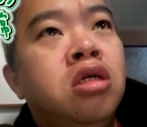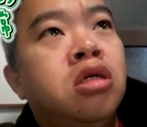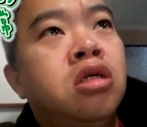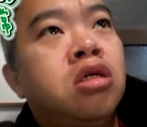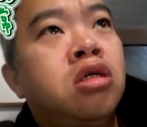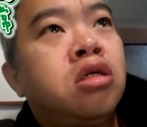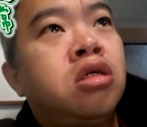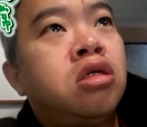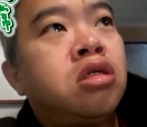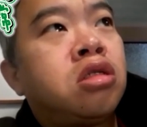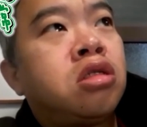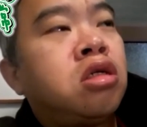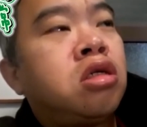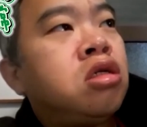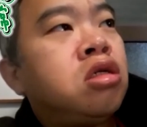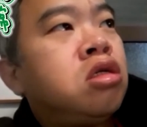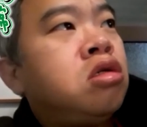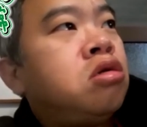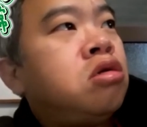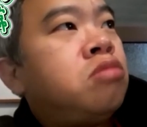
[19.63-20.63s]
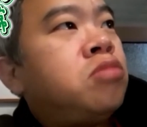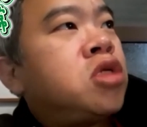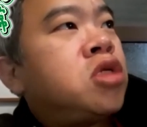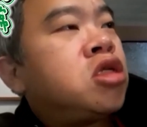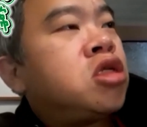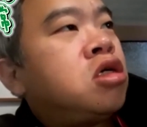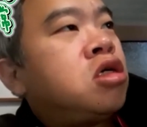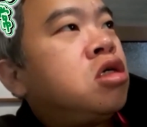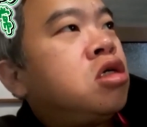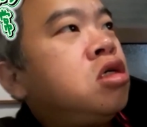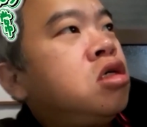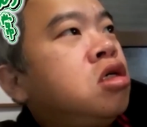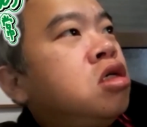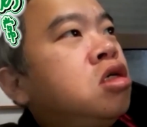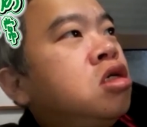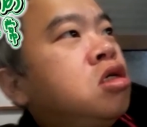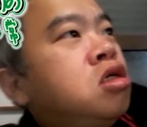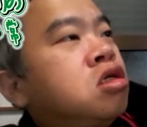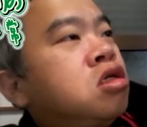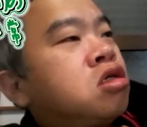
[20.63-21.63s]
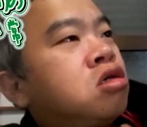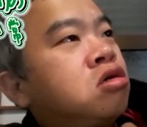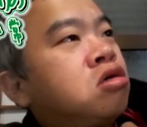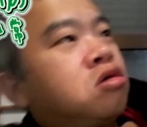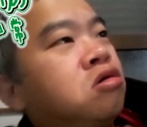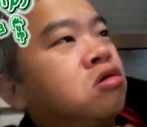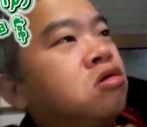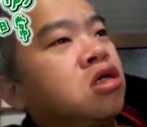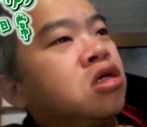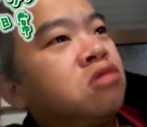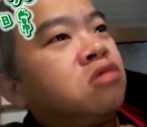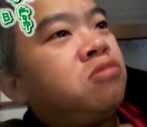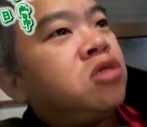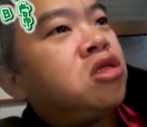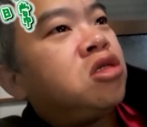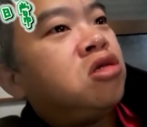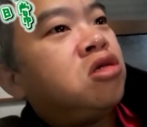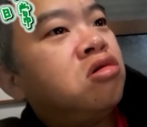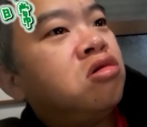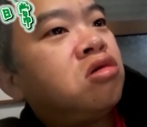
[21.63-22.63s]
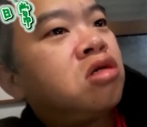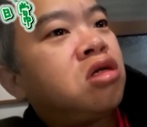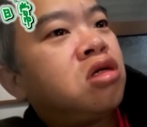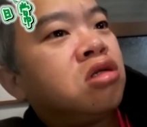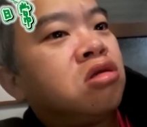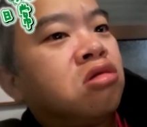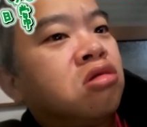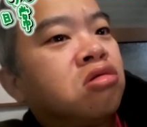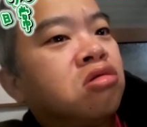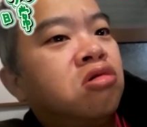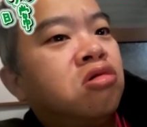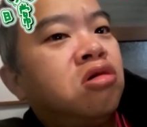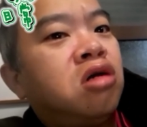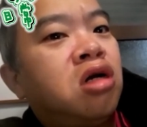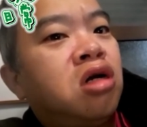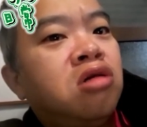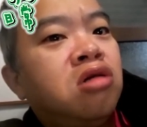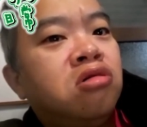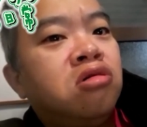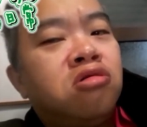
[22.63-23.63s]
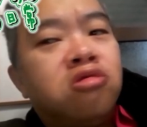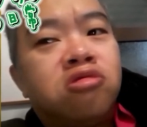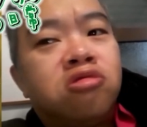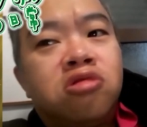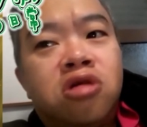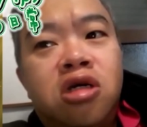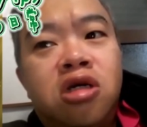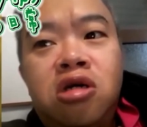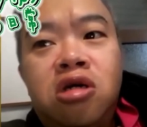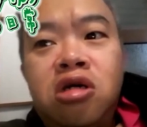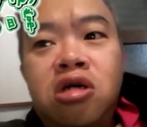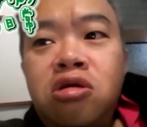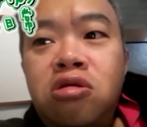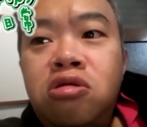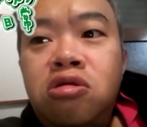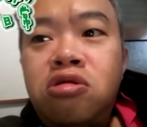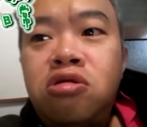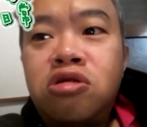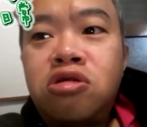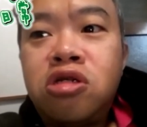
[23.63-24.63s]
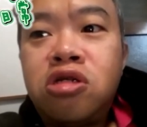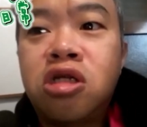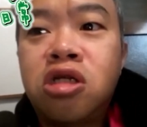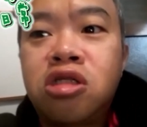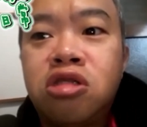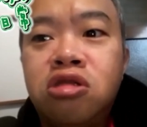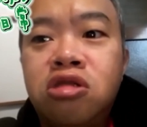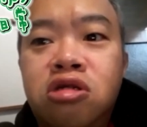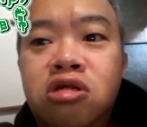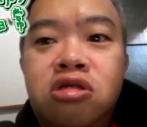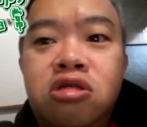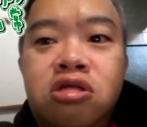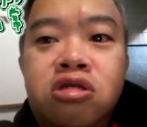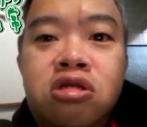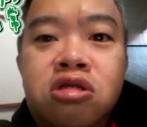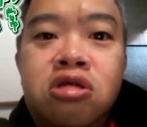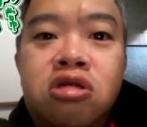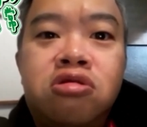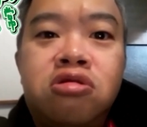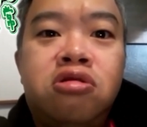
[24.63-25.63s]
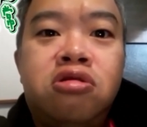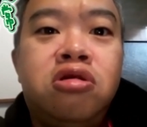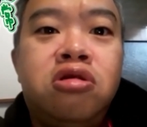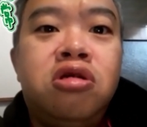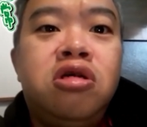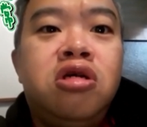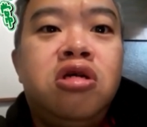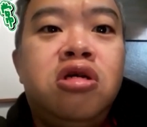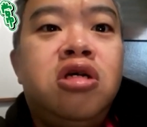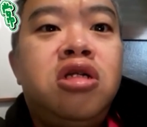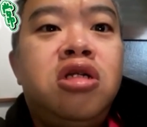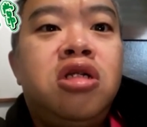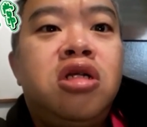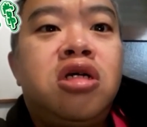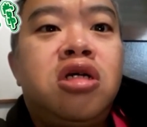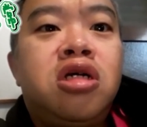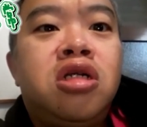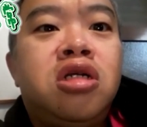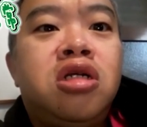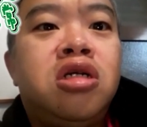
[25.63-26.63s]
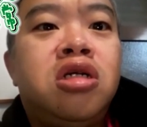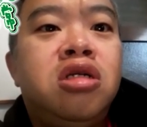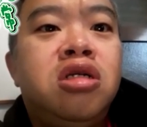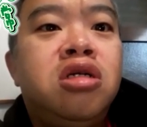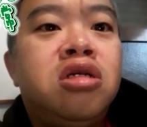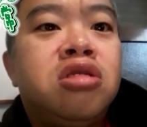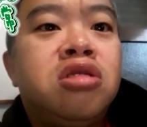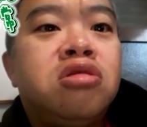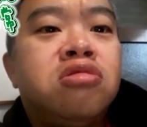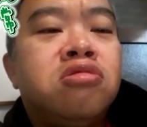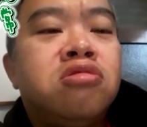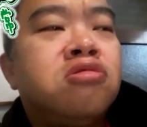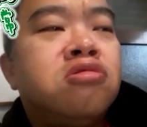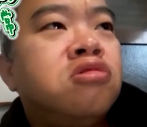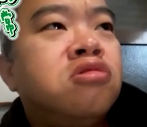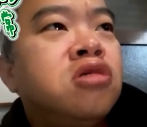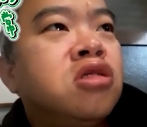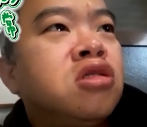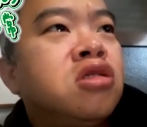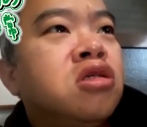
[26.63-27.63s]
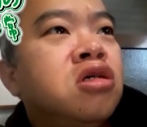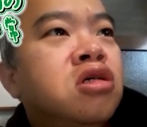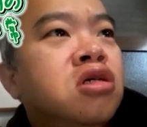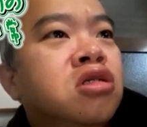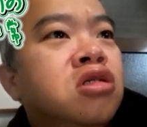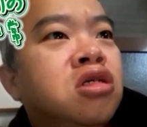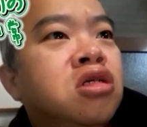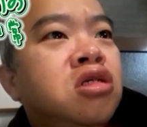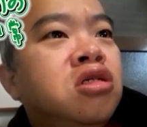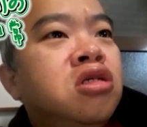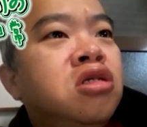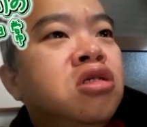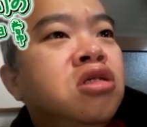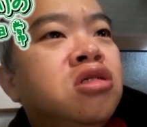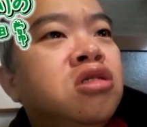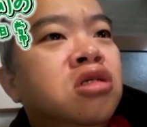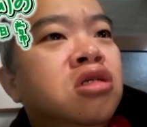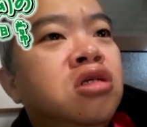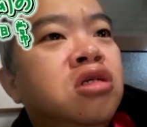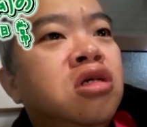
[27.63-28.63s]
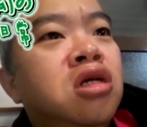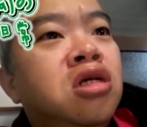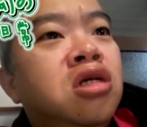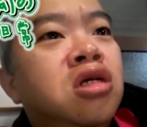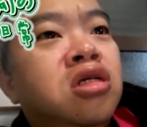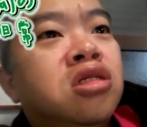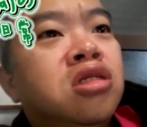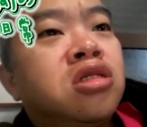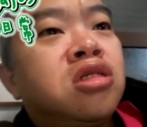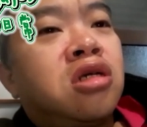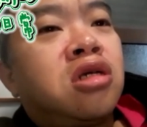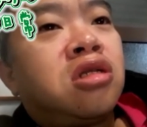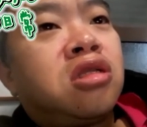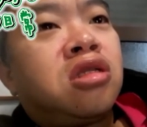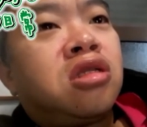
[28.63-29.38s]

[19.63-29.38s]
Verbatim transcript: え最近はまた、え結構初めての方と会うことが多くなってるんですけど、なかなかね、ちょっとこういった SNS、え使っ